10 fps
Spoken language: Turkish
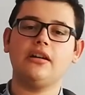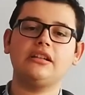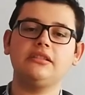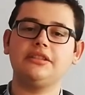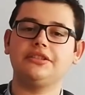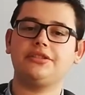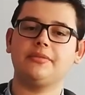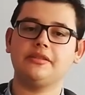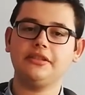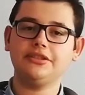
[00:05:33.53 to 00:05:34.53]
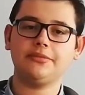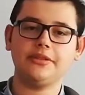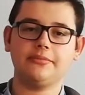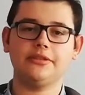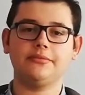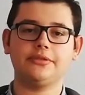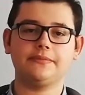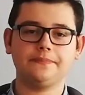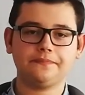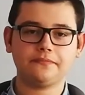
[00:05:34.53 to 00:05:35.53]
akıl danışmanı. Hanedan'la da arası
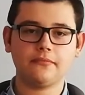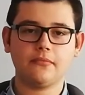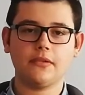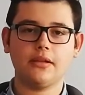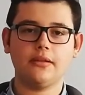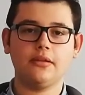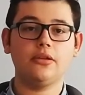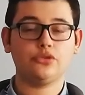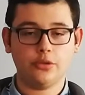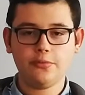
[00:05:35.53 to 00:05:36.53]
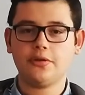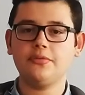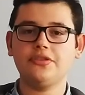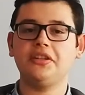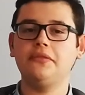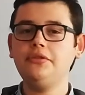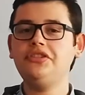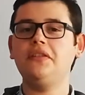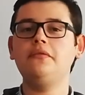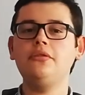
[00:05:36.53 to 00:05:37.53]
iyi değil mi o Romanov hanedanı. Tabii tabii sevi,
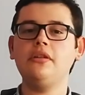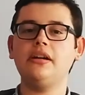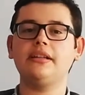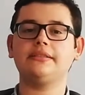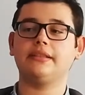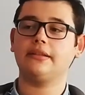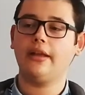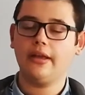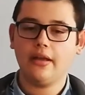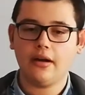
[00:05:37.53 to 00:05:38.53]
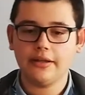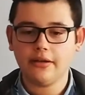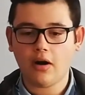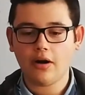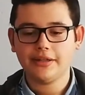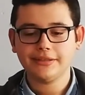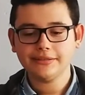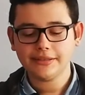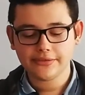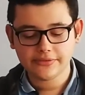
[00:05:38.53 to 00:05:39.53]
seviliyor gayet de. Hani hanedan
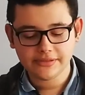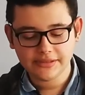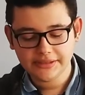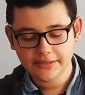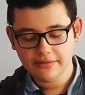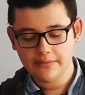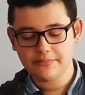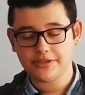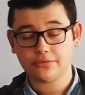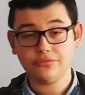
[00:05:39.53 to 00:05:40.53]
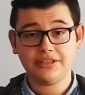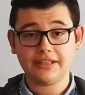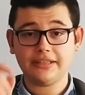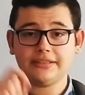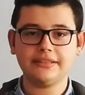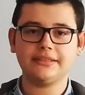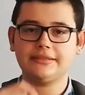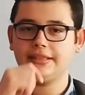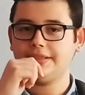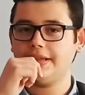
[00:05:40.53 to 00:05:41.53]
tarafından da sevilen birisi. Onun hikayesi de
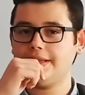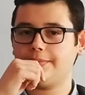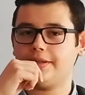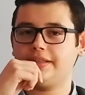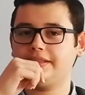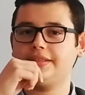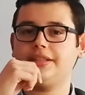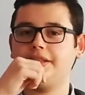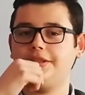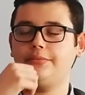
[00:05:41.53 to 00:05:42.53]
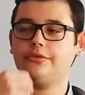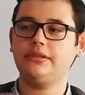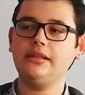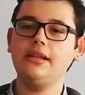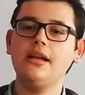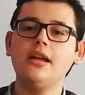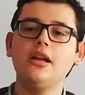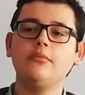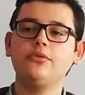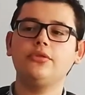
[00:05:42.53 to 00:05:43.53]
zaten şeydi böyle hızlıca geçeyim onu da.
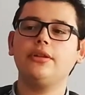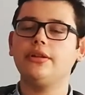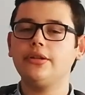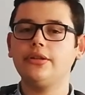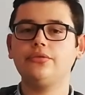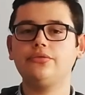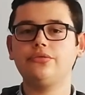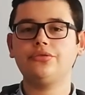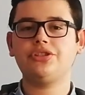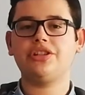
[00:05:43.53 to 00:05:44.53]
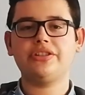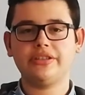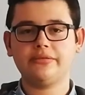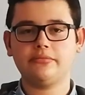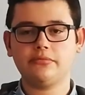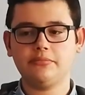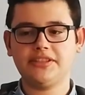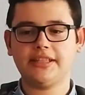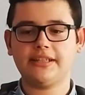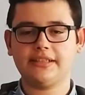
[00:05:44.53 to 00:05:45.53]
Bu e, Rus çarının
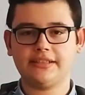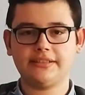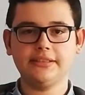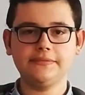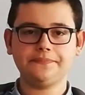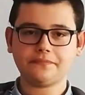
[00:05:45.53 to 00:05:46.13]
bir tane kızı